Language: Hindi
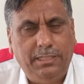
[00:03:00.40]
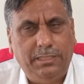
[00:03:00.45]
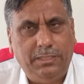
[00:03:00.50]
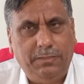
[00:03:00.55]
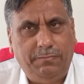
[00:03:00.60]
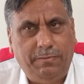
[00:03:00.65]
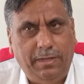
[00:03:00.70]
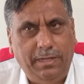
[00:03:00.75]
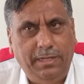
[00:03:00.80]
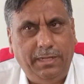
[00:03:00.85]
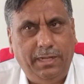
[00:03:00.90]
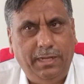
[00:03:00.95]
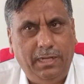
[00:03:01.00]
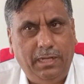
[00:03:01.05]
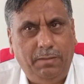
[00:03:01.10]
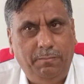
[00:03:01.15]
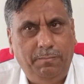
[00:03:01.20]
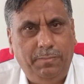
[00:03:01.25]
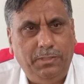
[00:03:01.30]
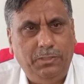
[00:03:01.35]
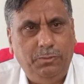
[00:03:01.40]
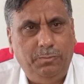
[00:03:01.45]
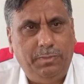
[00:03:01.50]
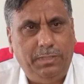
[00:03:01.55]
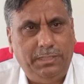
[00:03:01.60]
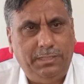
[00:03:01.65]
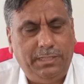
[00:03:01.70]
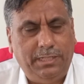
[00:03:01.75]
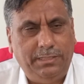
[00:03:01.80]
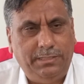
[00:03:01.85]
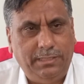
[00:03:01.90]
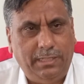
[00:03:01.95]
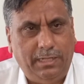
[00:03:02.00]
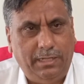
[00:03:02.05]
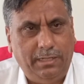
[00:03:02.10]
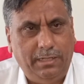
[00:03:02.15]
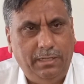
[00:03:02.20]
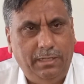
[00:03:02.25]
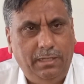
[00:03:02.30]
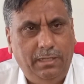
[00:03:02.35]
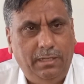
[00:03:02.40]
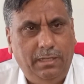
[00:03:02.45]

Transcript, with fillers: कि सफाई के नाम पर जो भ्रष्टाचार